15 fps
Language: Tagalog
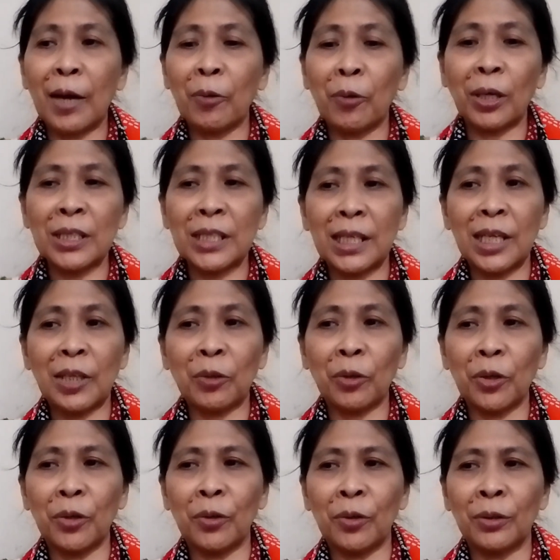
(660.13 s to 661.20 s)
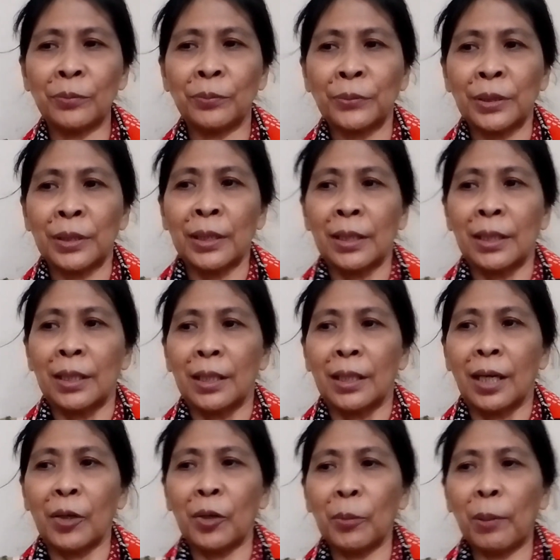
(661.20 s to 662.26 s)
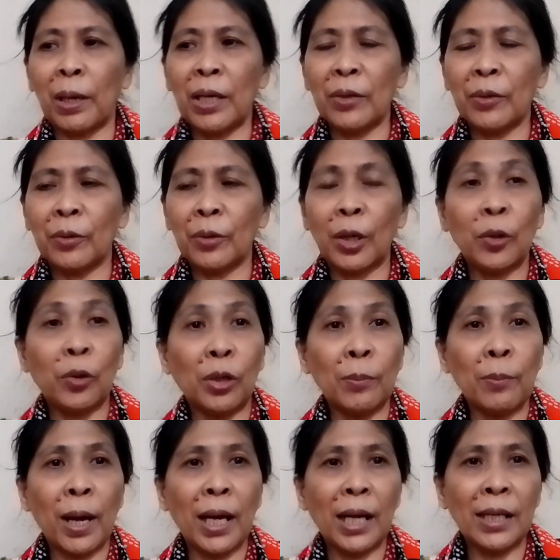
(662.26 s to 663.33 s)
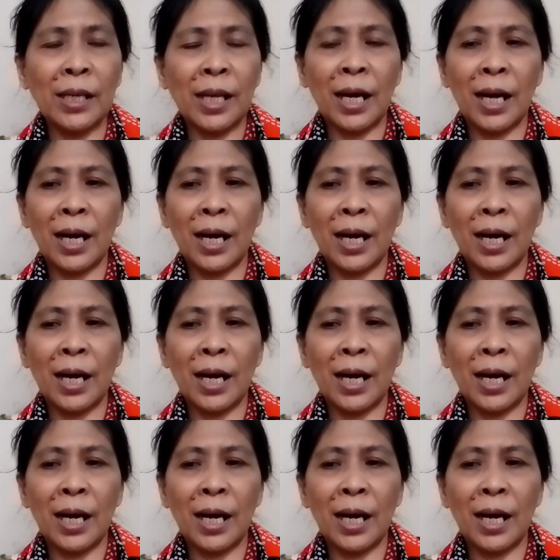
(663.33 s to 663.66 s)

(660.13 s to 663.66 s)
ako kasi dito yung ano ba, yung normal